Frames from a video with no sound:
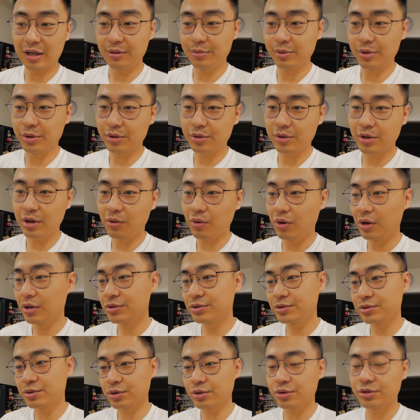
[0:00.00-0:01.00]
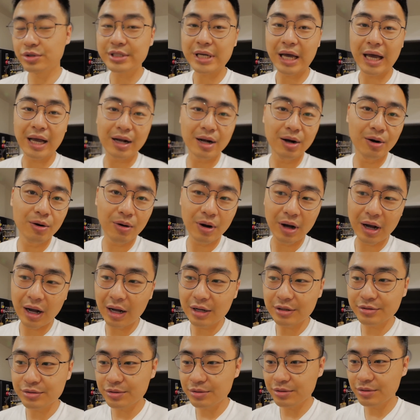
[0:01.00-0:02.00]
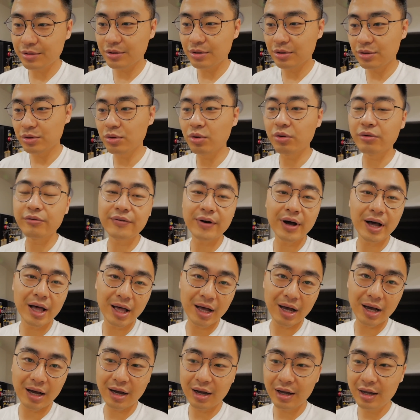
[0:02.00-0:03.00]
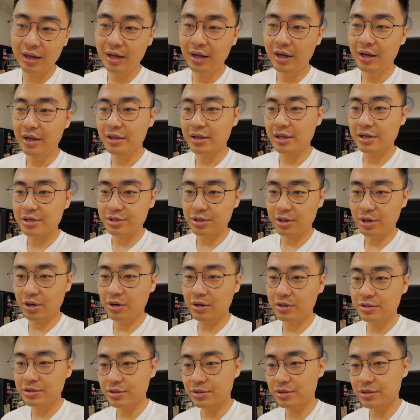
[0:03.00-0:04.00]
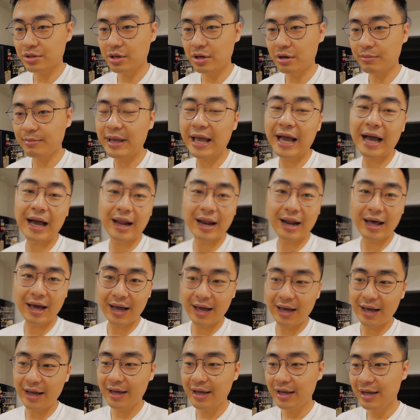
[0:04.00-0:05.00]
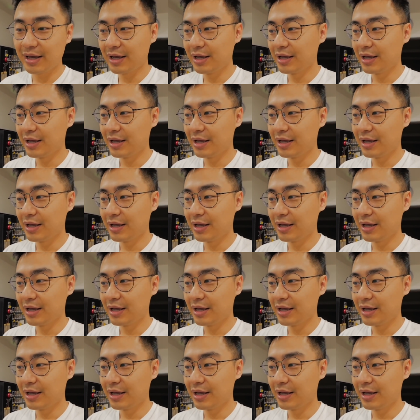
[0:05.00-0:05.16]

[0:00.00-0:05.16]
比如说我出去采购啊，去弄饭啊的时候，就是米娅来。